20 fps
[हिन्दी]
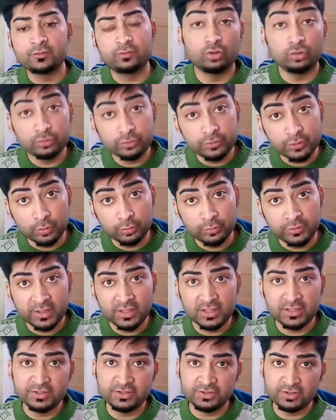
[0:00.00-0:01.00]
सोनू सऊद
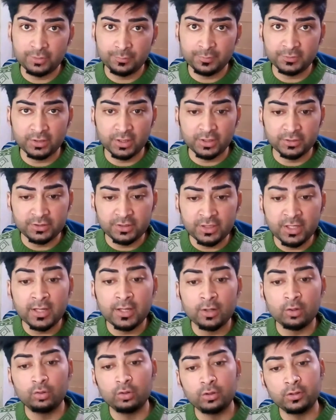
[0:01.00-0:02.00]
है दिशा पटानी
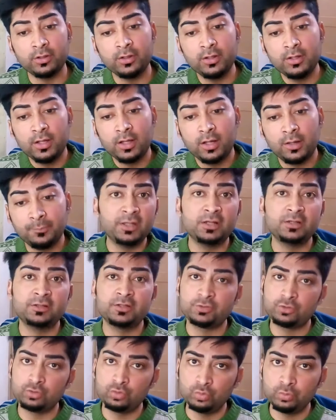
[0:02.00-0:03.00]
है और मेरा
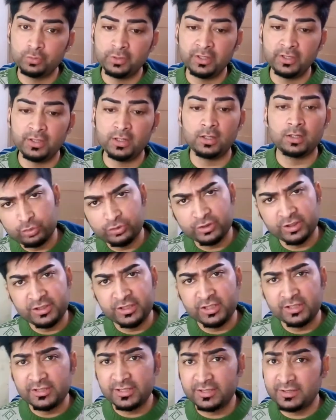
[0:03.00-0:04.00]
दस्तूर है तो
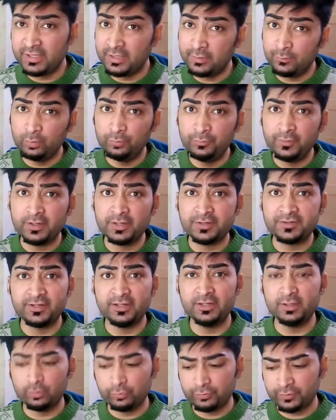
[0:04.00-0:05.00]
चलिए देखते हैं मूवी का
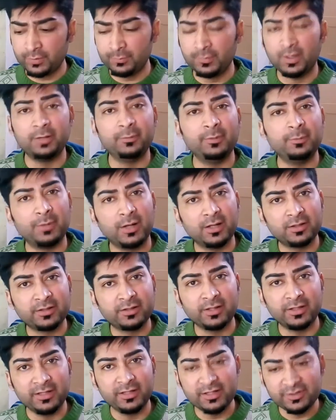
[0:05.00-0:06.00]
ट्रेलर उसके बाद में
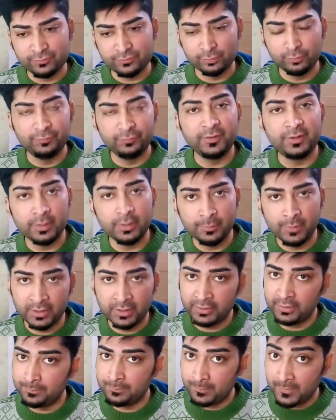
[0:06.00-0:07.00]
बात करेंगे इस मूवी मूवी के
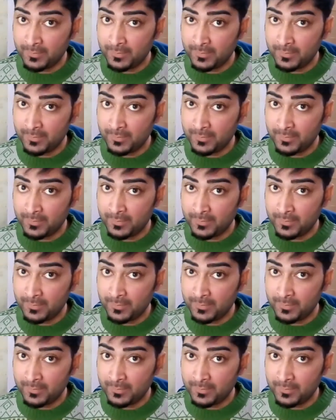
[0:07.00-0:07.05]
बारे